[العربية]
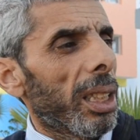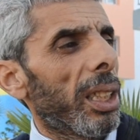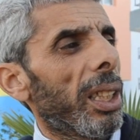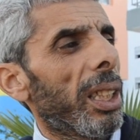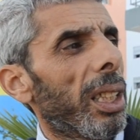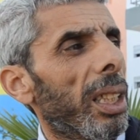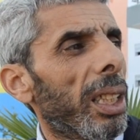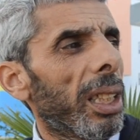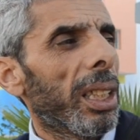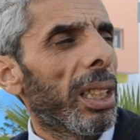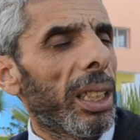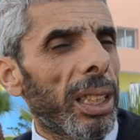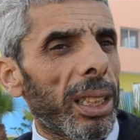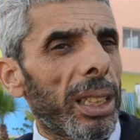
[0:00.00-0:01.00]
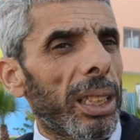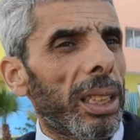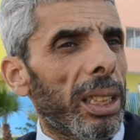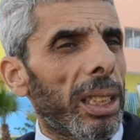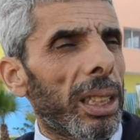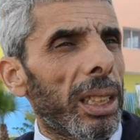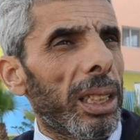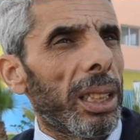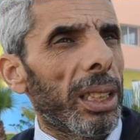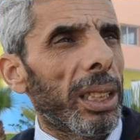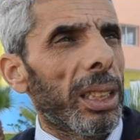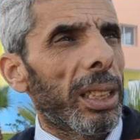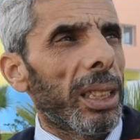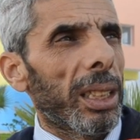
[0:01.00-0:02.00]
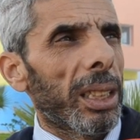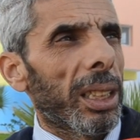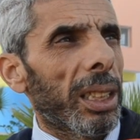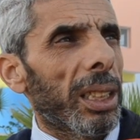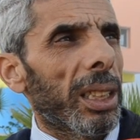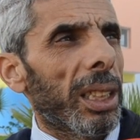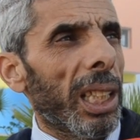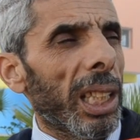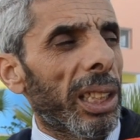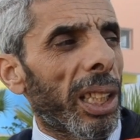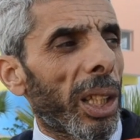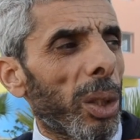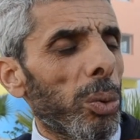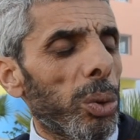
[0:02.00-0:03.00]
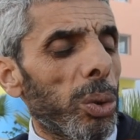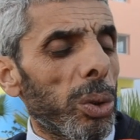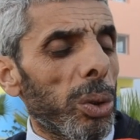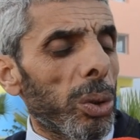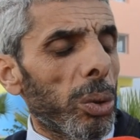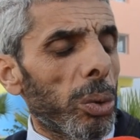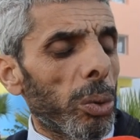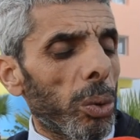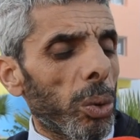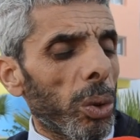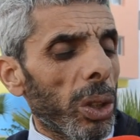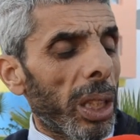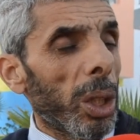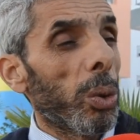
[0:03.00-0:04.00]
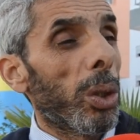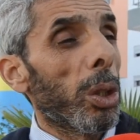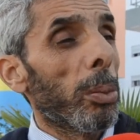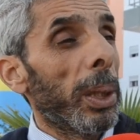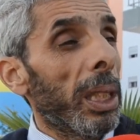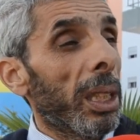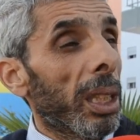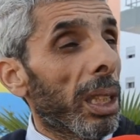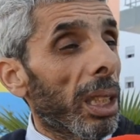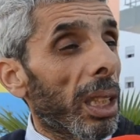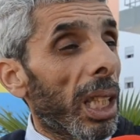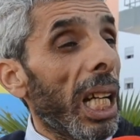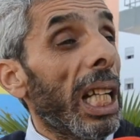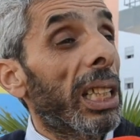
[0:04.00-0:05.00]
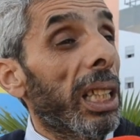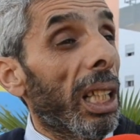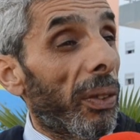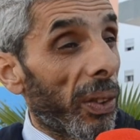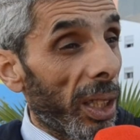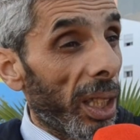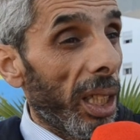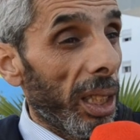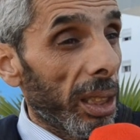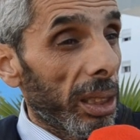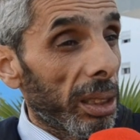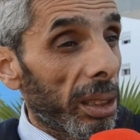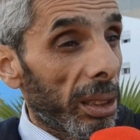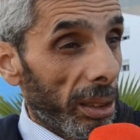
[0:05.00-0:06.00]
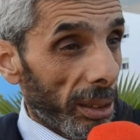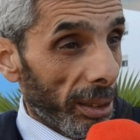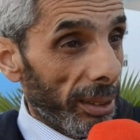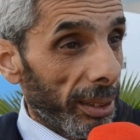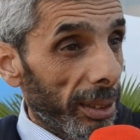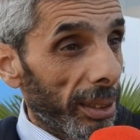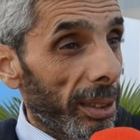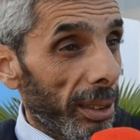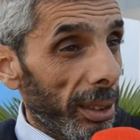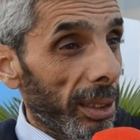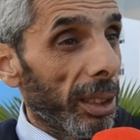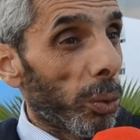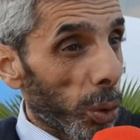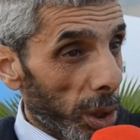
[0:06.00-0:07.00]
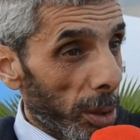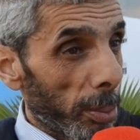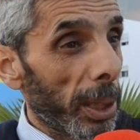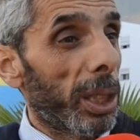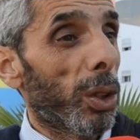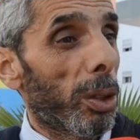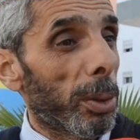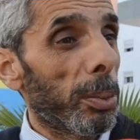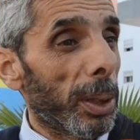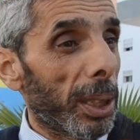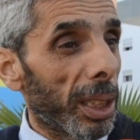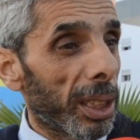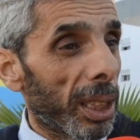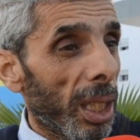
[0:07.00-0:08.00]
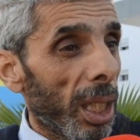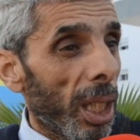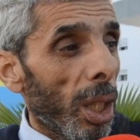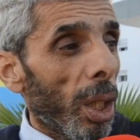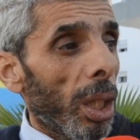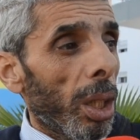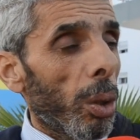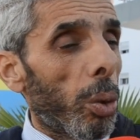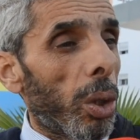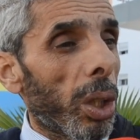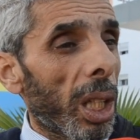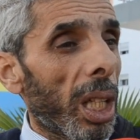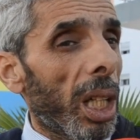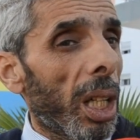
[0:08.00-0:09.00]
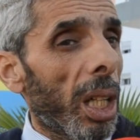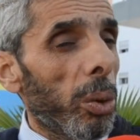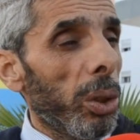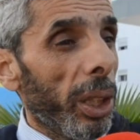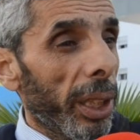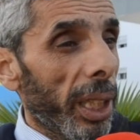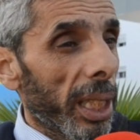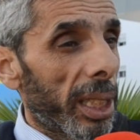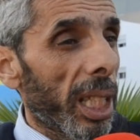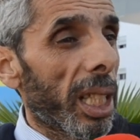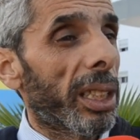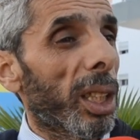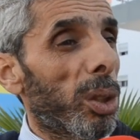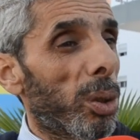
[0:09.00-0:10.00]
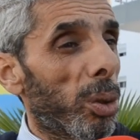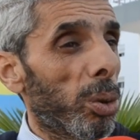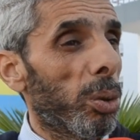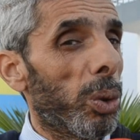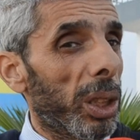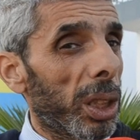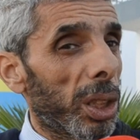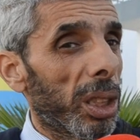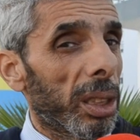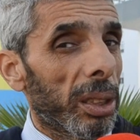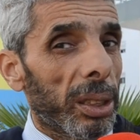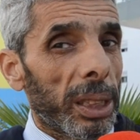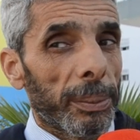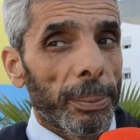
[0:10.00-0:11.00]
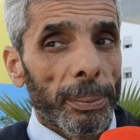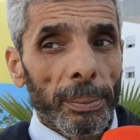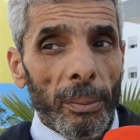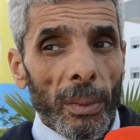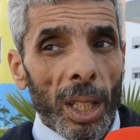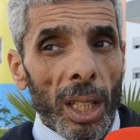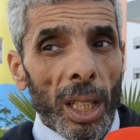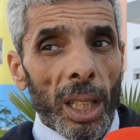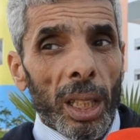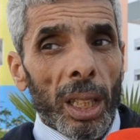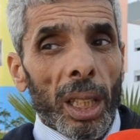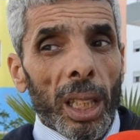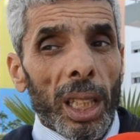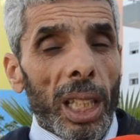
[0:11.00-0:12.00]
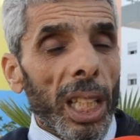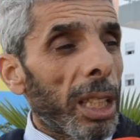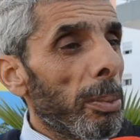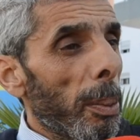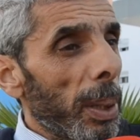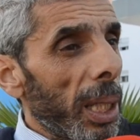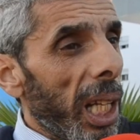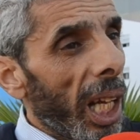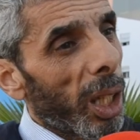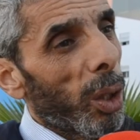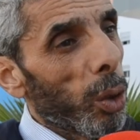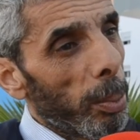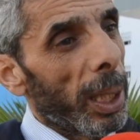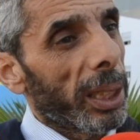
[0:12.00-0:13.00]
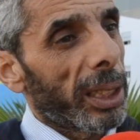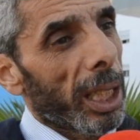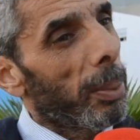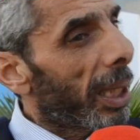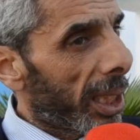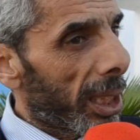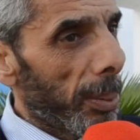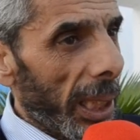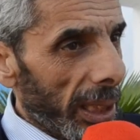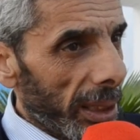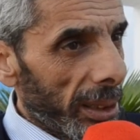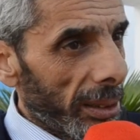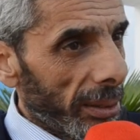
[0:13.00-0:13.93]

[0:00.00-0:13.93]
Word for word: آه قاعة الروض وكانوا قالوا بأن قاعة الأفراح هي سمعتي ولا ما سمعتيهاش وكراها والعراسات غيكونوا هذاك الشيء قال لك ما بين الحق والباطل ربعة صبعان